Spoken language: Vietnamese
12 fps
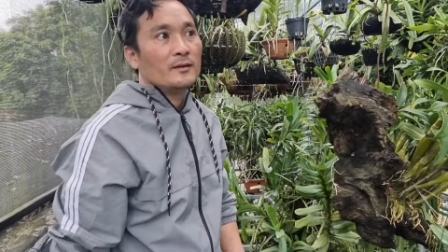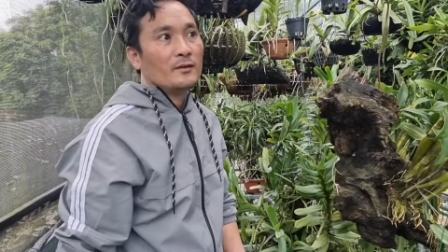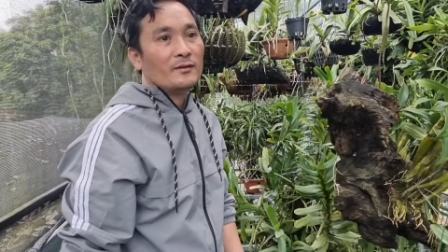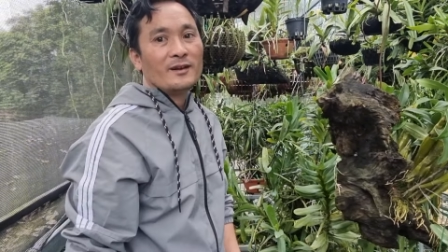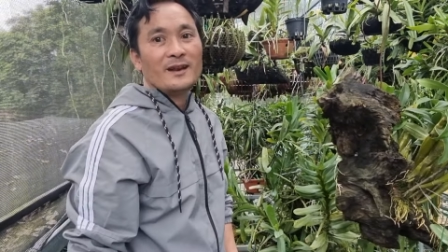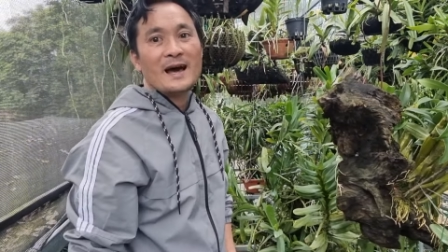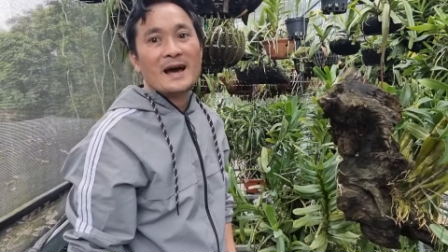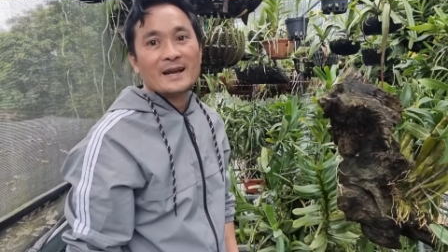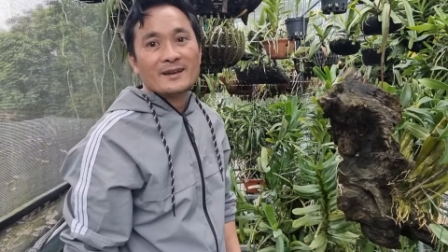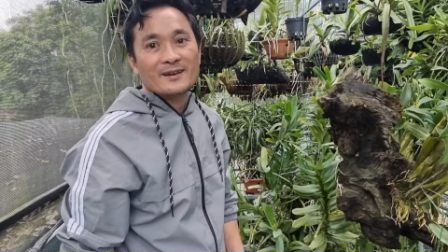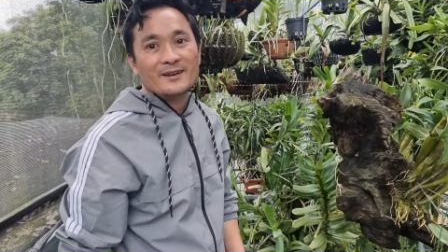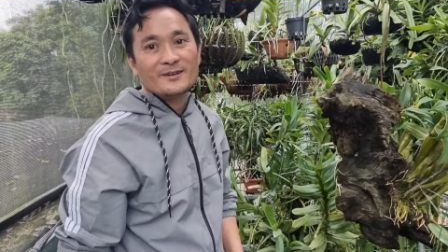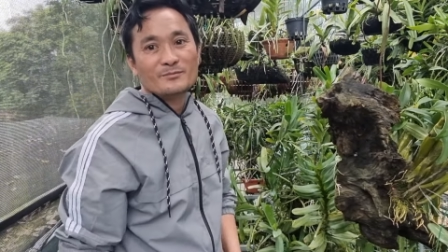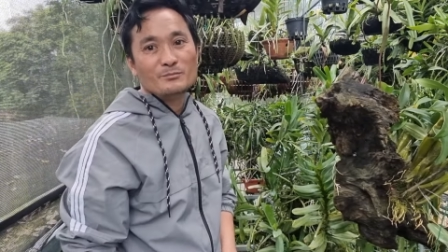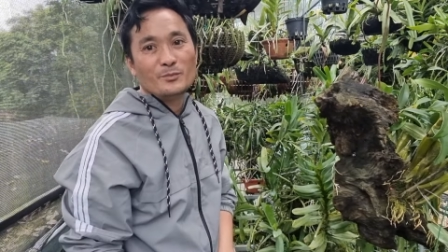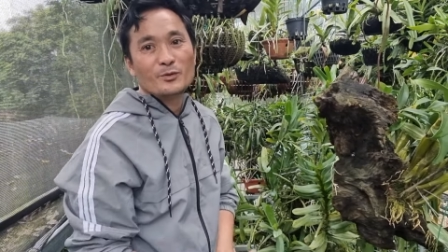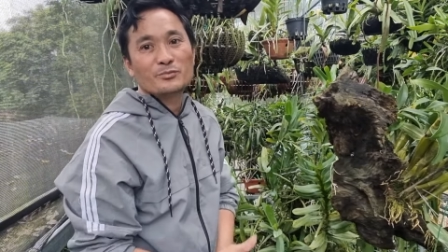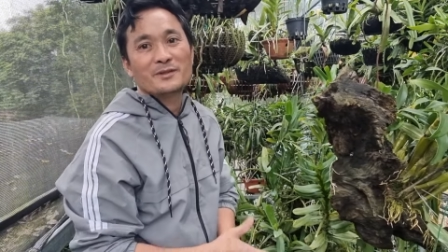nó đạt được
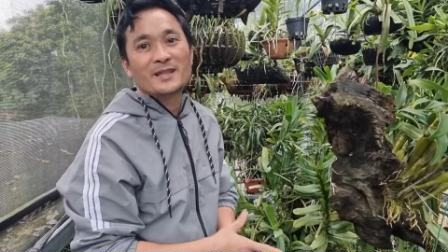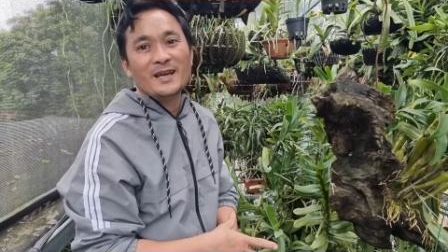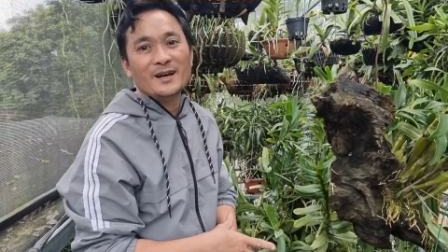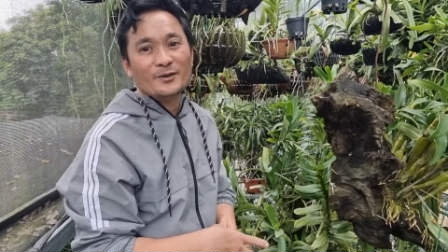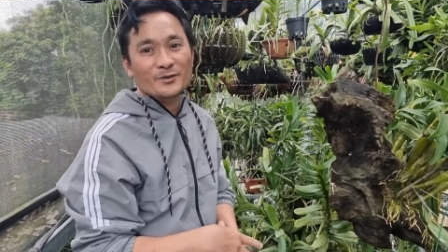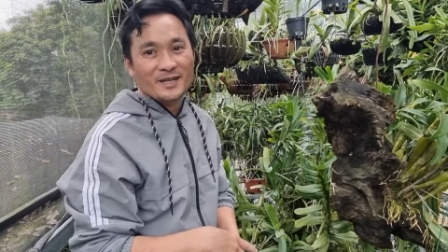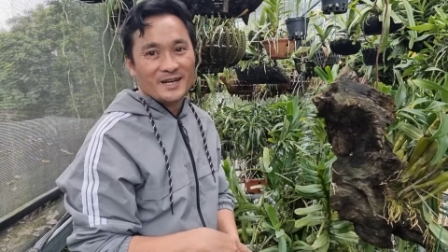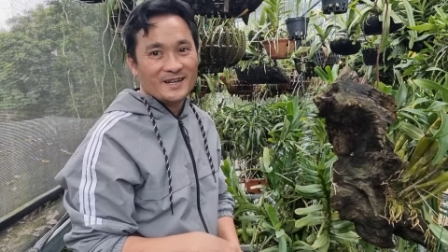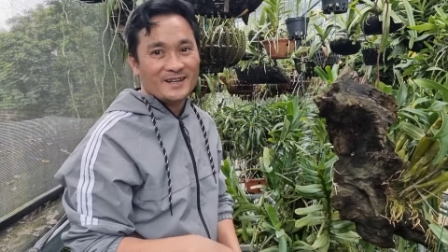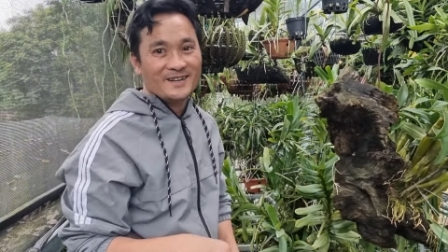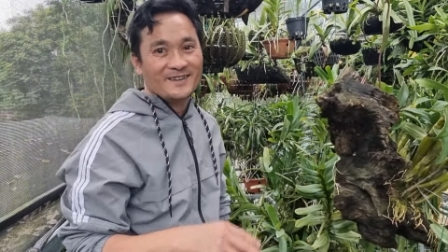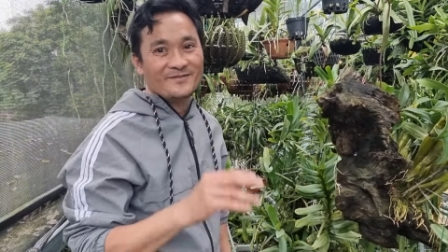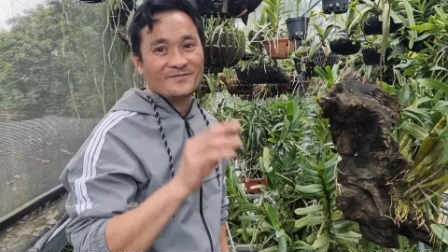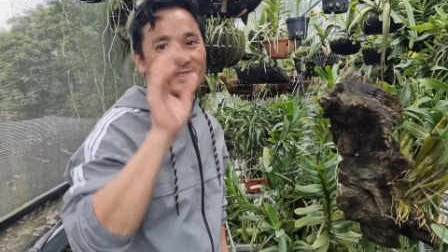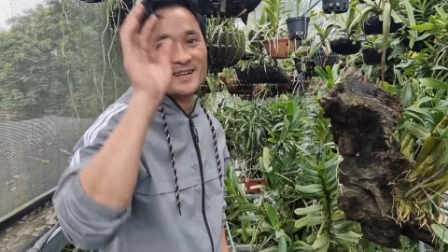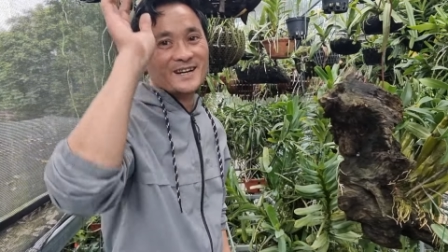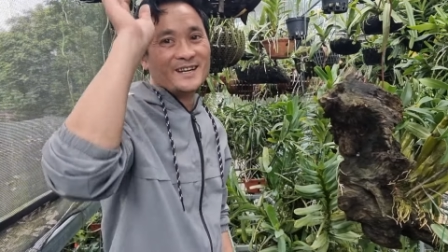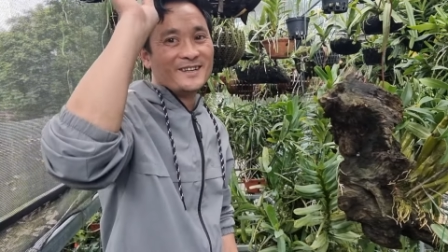mục tiêu nha.
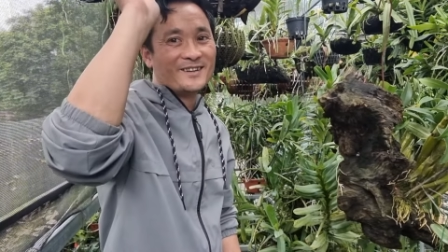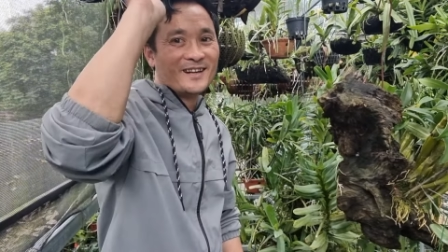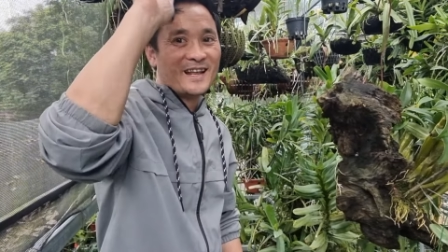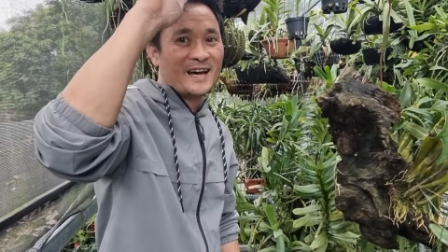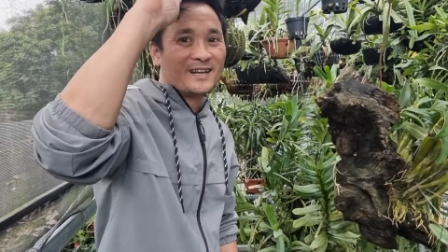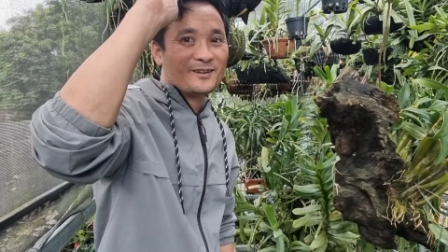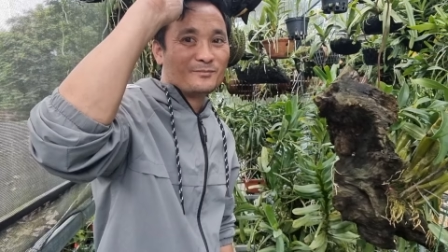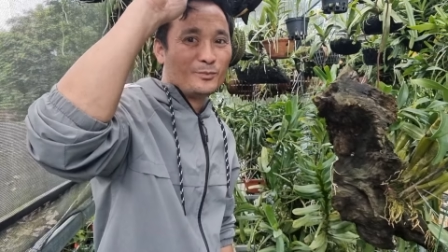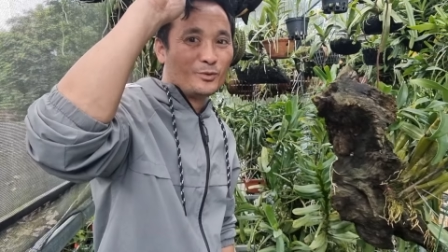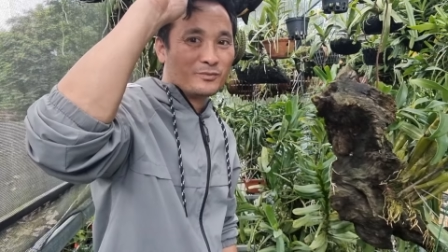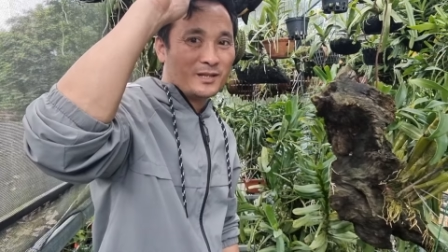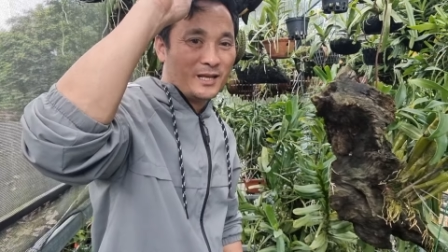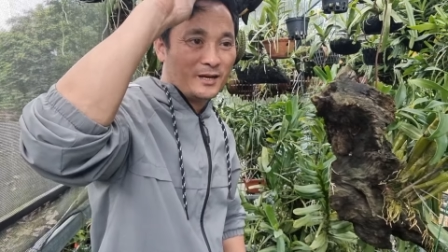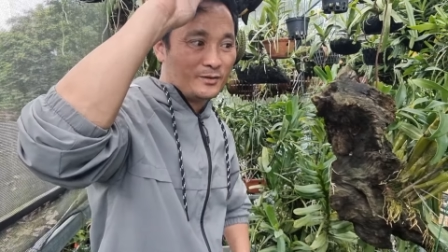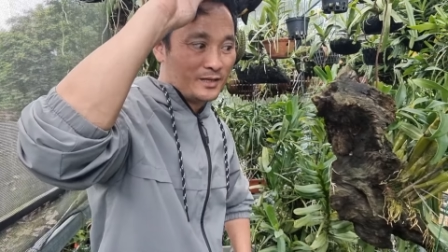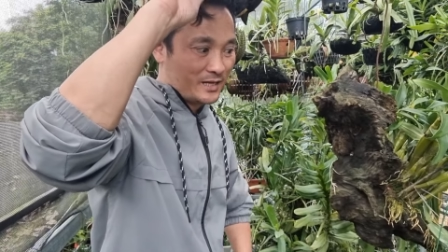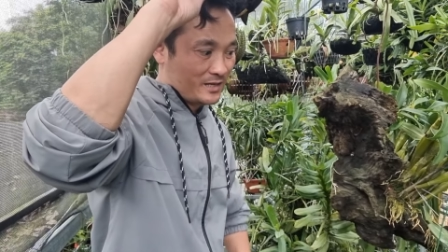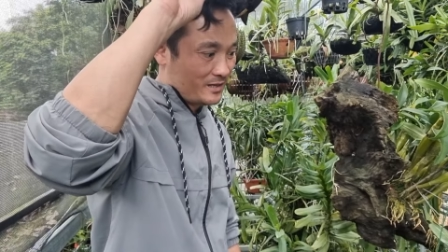Cây nó đạt được mục tiêu
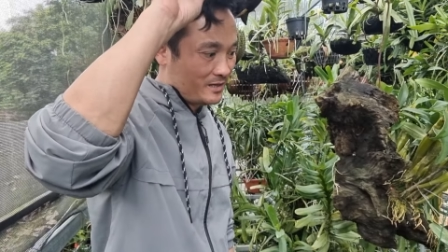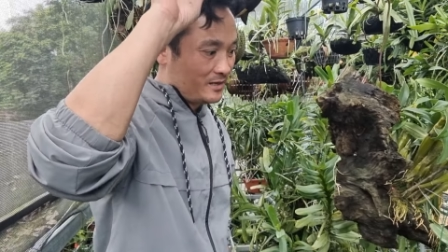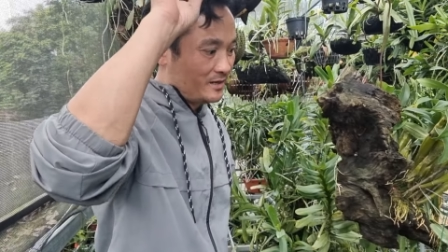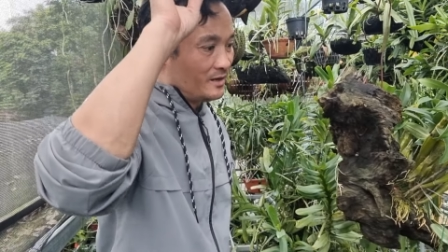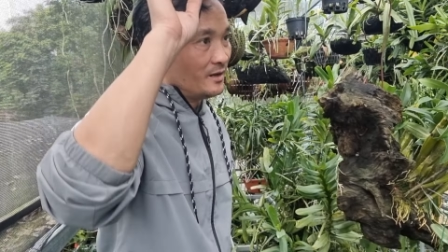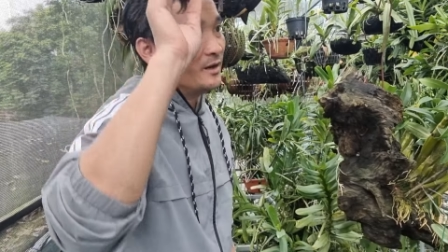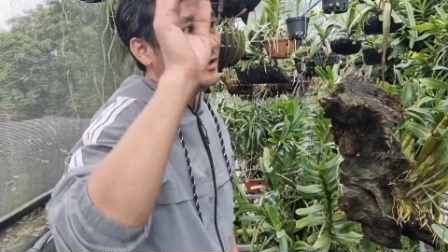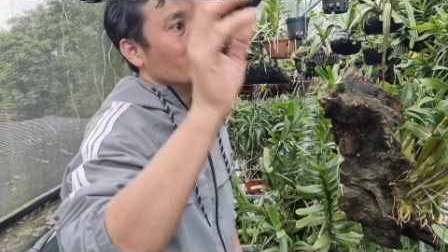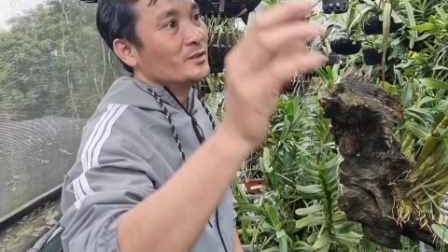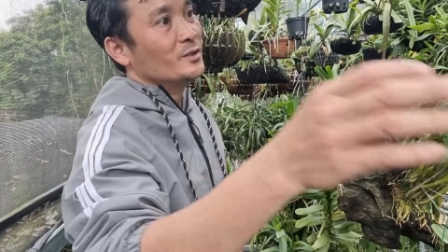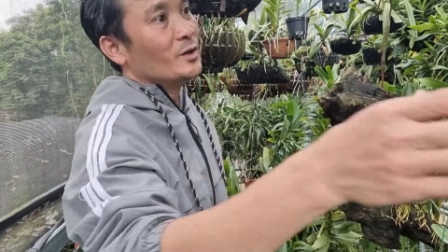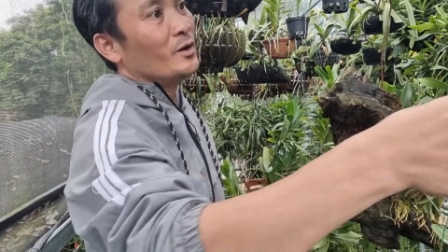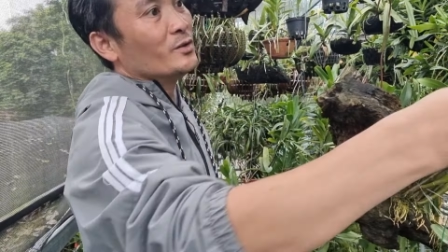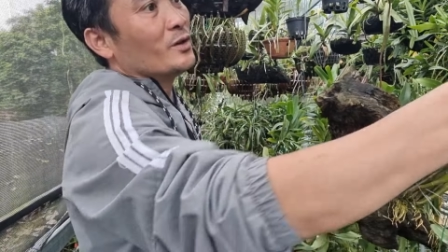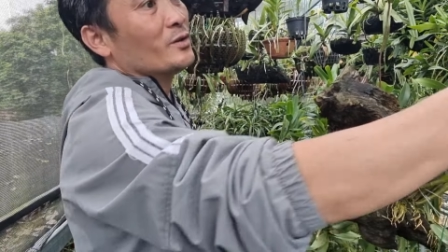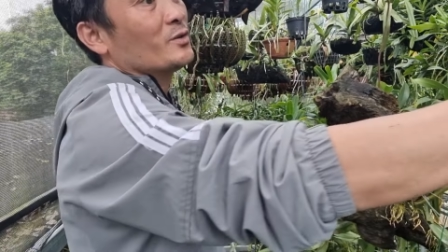nha. Cho giọt